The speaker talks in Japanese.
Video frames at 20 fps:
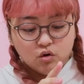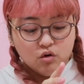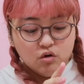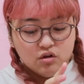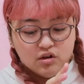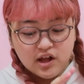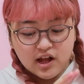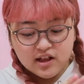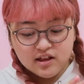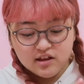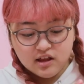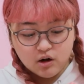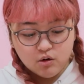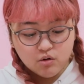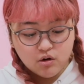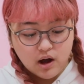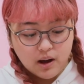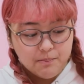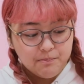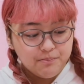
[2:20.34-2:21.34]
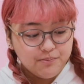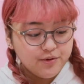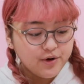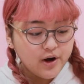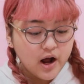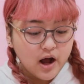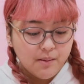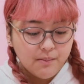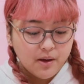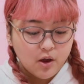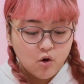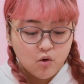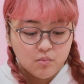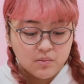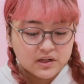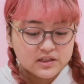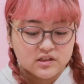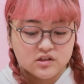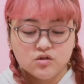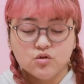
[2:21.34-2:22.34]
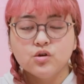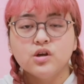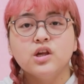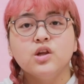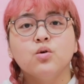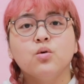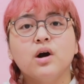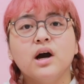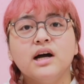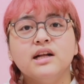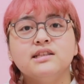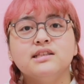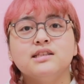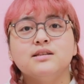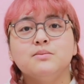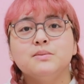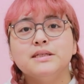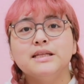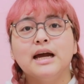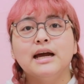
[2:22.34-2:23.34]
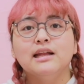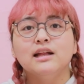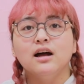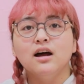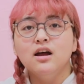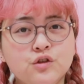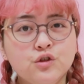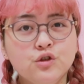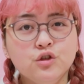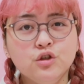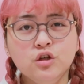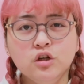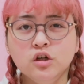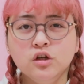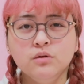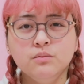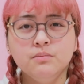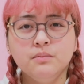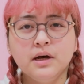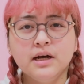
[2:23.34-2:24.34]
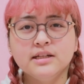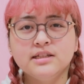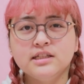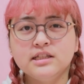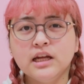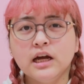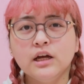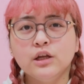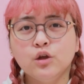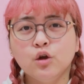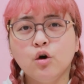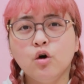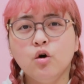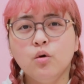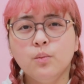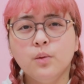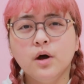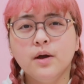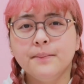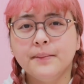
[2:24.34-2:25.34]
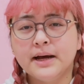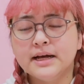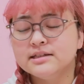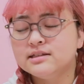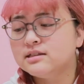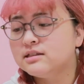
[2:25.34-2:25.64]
このなんだろうカップラーメンを待つ時の感じみたいな数分待ちたいと思いま